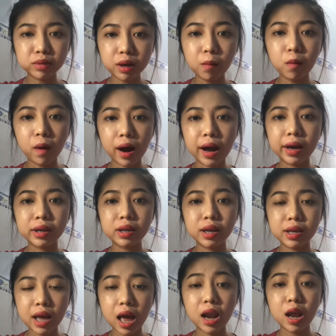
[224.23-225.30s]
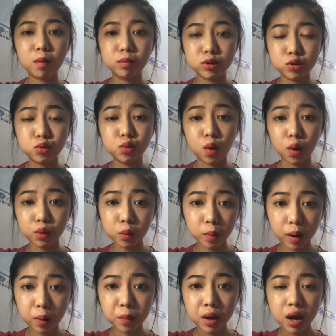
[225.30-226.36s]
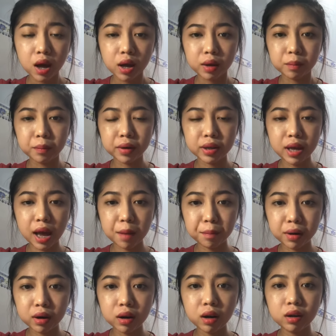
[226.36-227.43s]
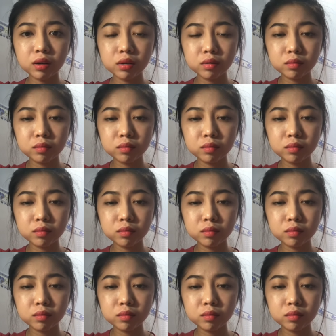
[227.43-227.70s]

chóc hoài thì da làm mình chịu nổi đúng không mình da mình nó